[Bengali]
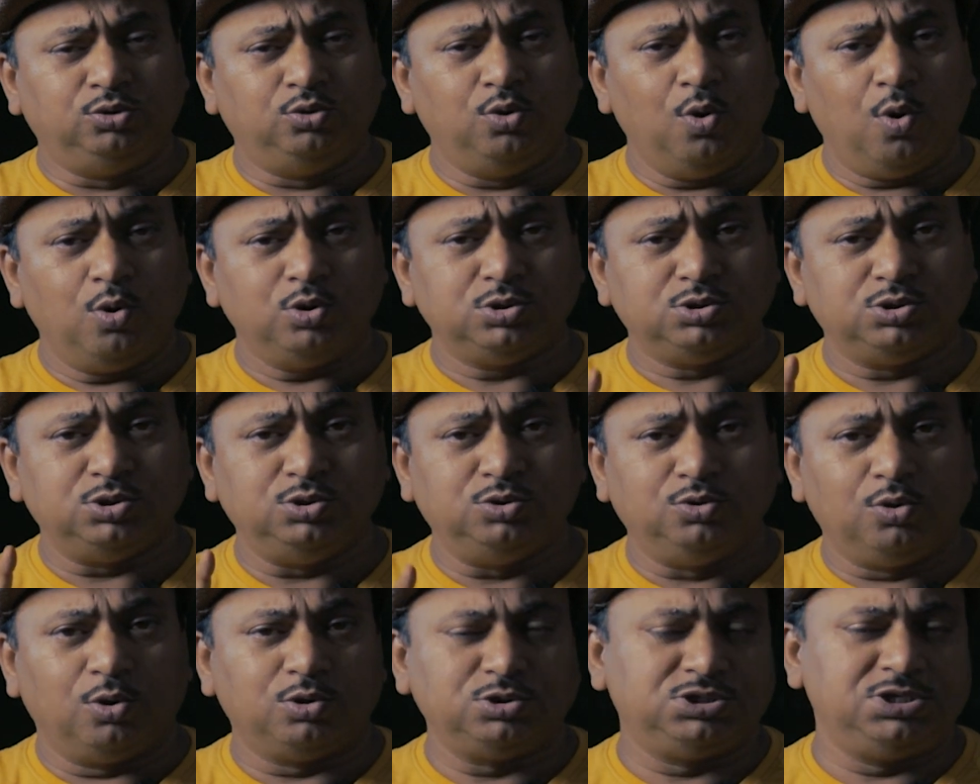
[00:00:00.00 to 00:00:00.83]
দশ
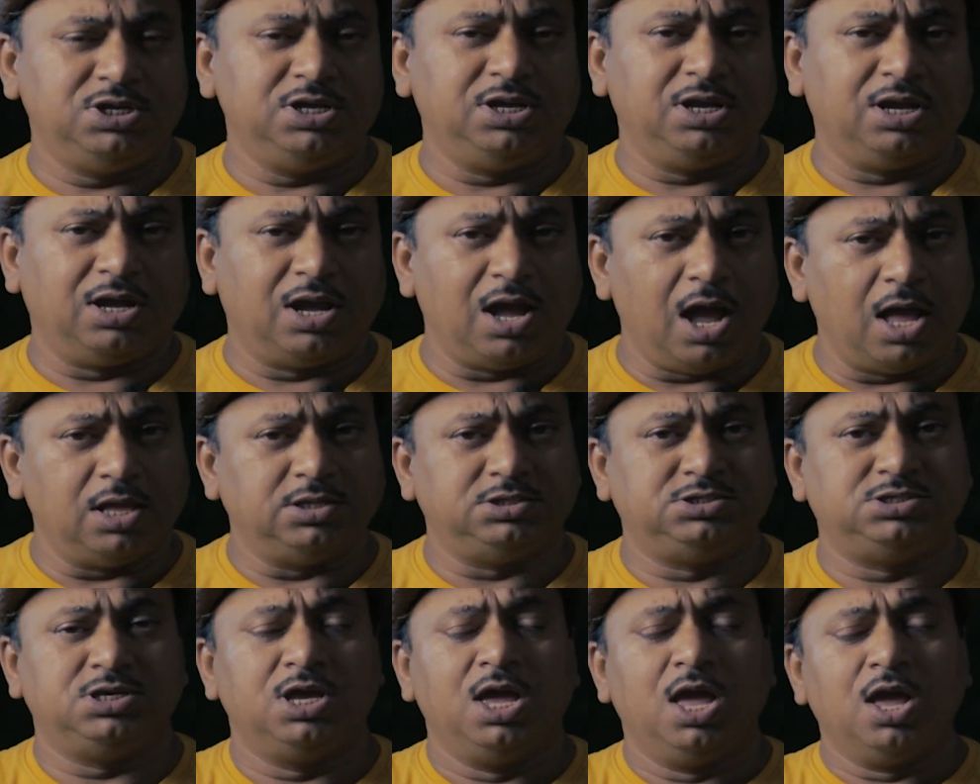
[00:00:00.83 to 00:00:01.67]
দশটি কাজ
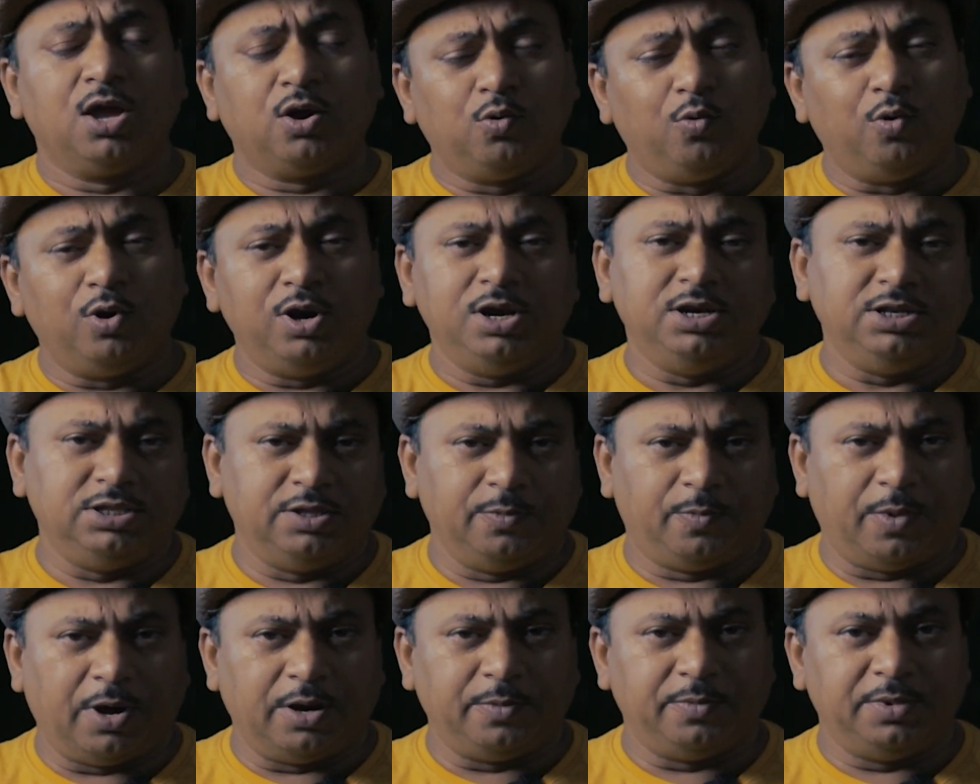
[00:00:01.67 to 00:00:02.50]
করে
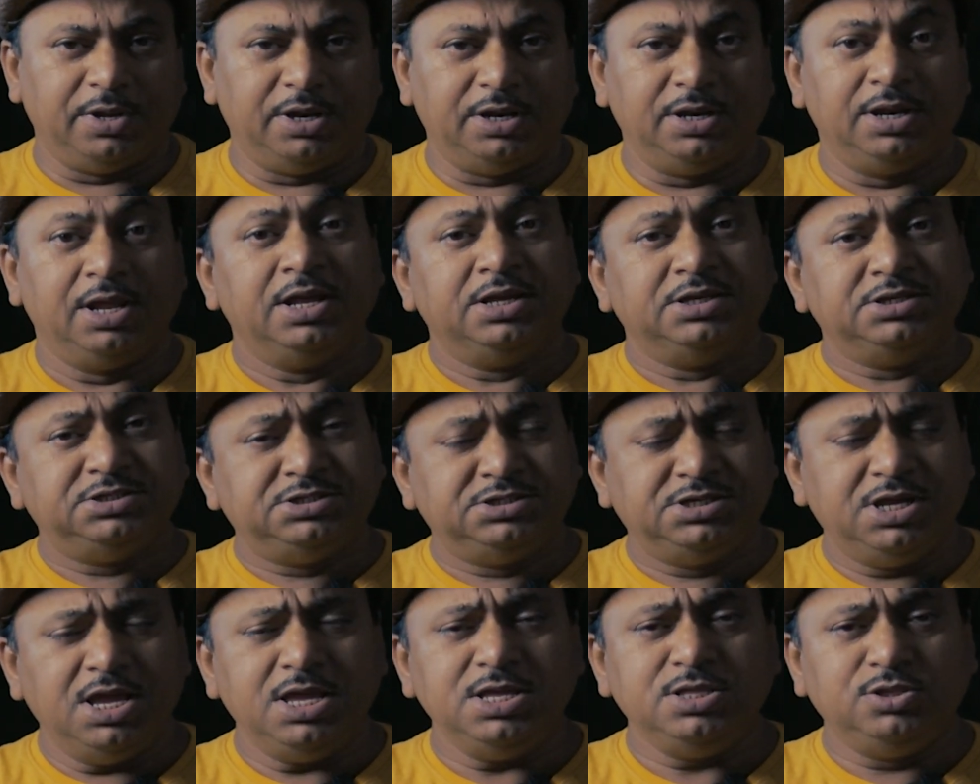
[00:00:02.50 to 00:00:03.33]
নিতে পারবেন
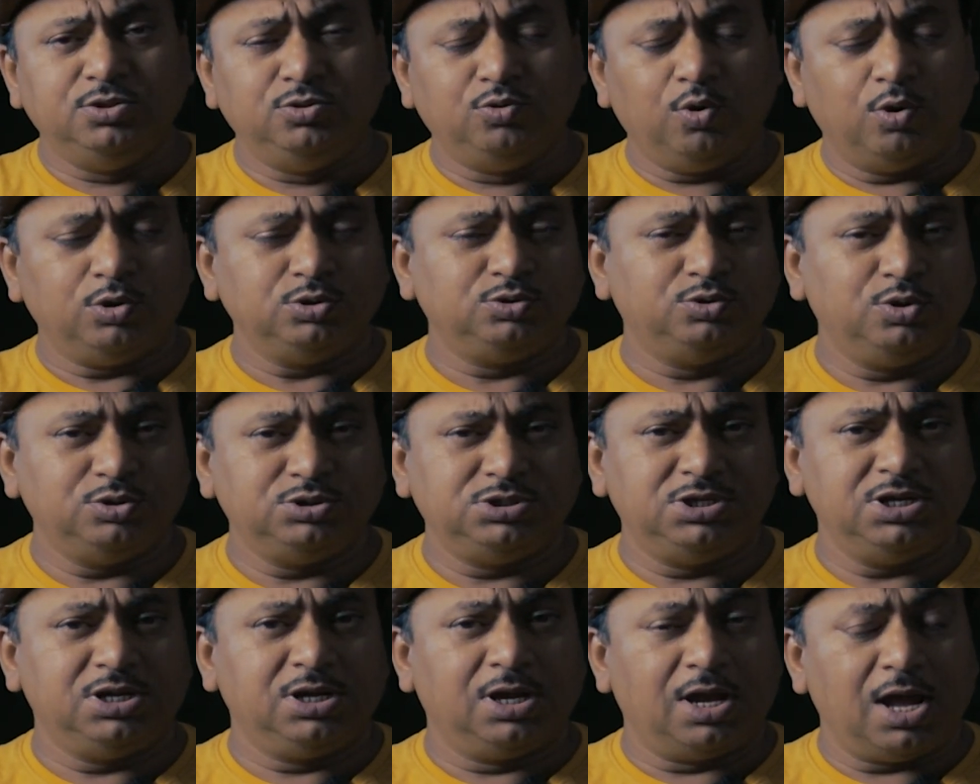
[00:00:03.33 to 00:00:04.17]
সেই দশ দশটি